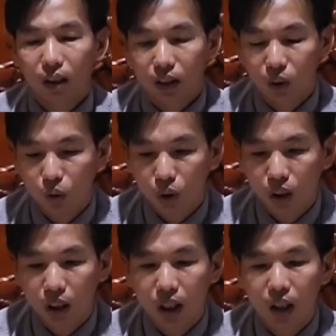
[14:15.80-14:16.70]
à
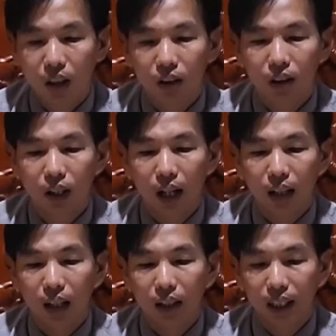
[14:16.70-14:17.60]
tôi à,
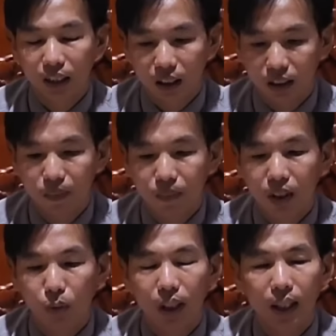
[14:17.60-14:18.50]
là tên gì đó
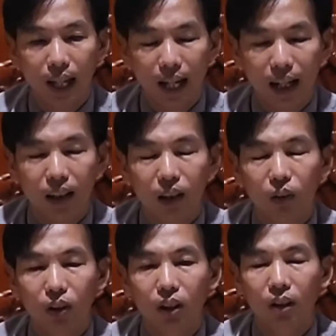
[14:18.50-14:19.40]
tên Nguyễn Văn A
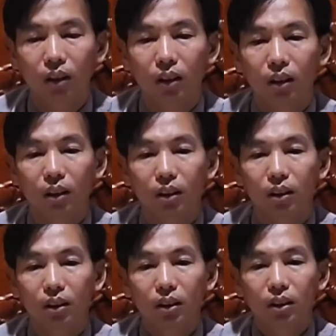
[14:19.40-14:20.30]
tôi xin à,
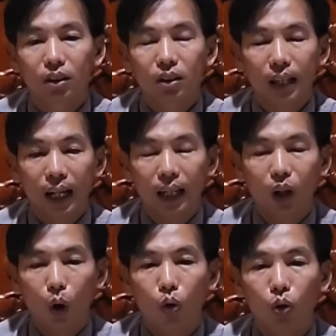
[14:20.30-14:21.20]
nhận
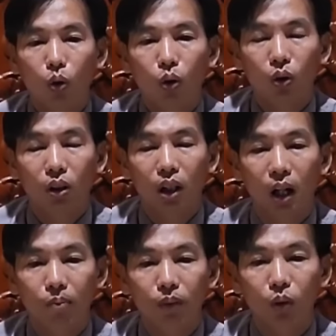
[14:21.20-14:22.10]
cái lỗi của tôi hồi
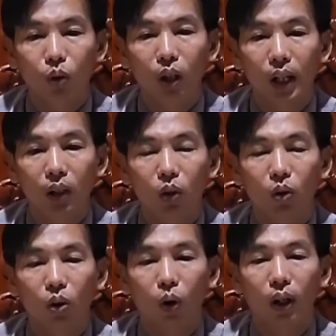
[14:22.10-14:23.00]
sớm tôi có đi
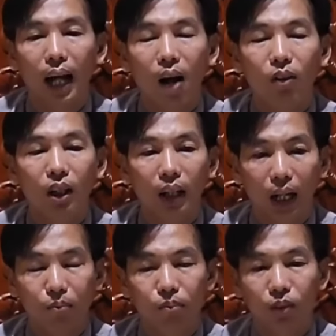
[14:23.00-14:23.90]
tôi có nổi cáo với anh
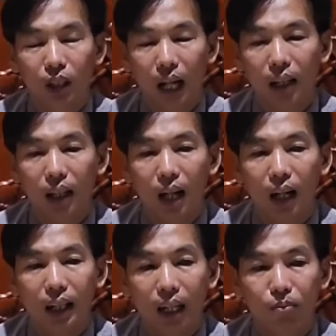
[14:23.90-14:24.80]
em giận
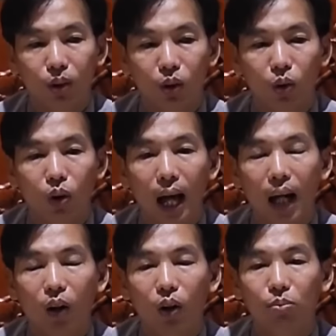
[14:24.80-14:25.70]
hờn anh em rồi tôi có
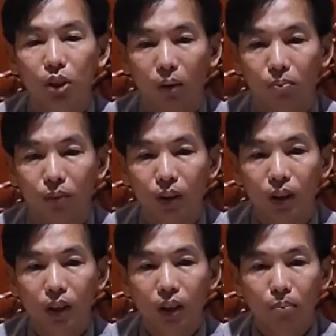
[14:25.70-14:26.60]
la lối um sùm
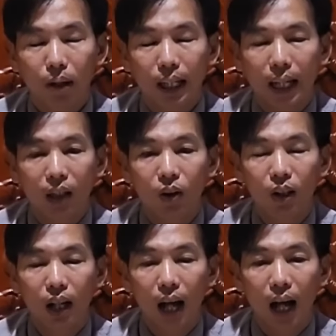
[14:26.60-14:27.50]
mà thầy
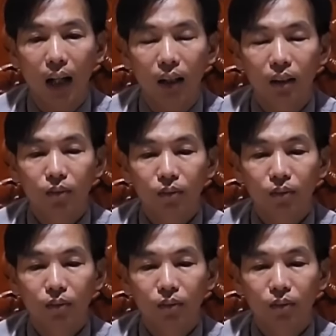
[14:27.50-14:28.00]
nói là